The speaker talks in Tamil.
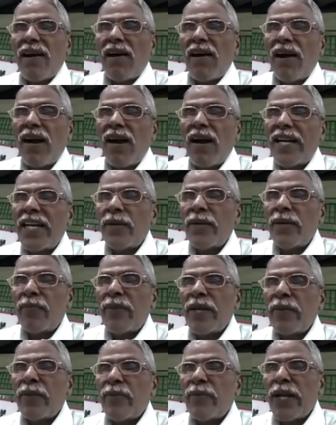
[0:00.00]
ஆணின்
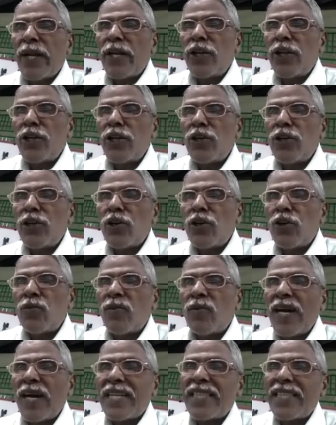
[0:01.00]
பின் பெண் இருக்கும்
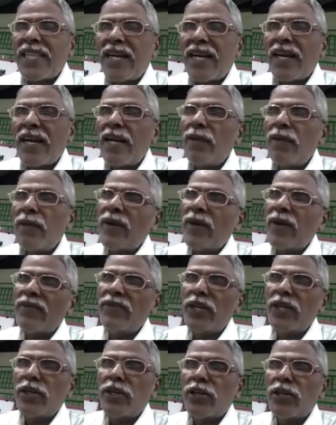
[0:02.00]
அர்த்தங்கள்
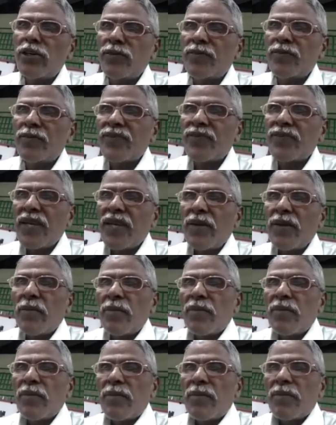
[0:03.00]
பலவிருக்கும்
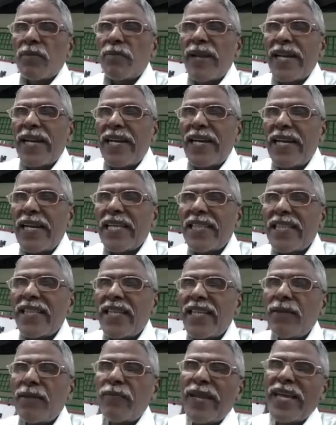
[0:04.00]

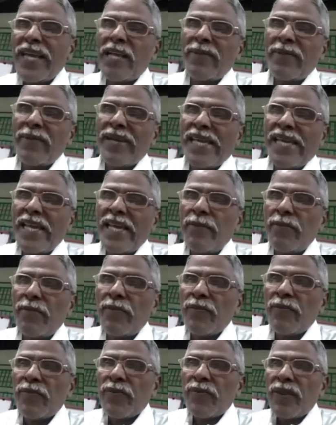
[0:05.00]
பெண்ணினத்தின் பேரமையை
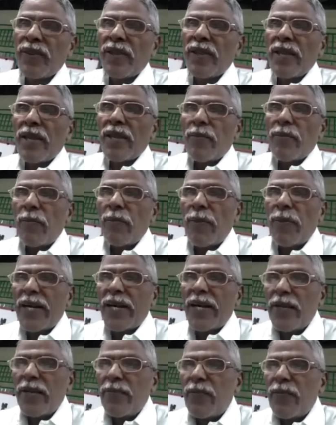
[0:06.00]

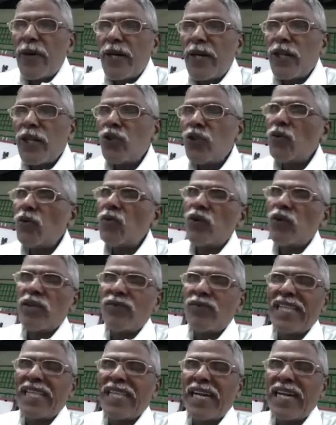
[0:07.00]
படிப்பறிந்தும்
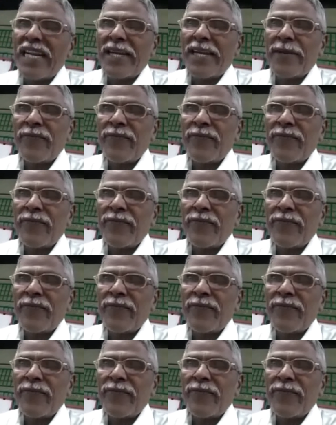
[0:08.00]
உணர்வதில்லை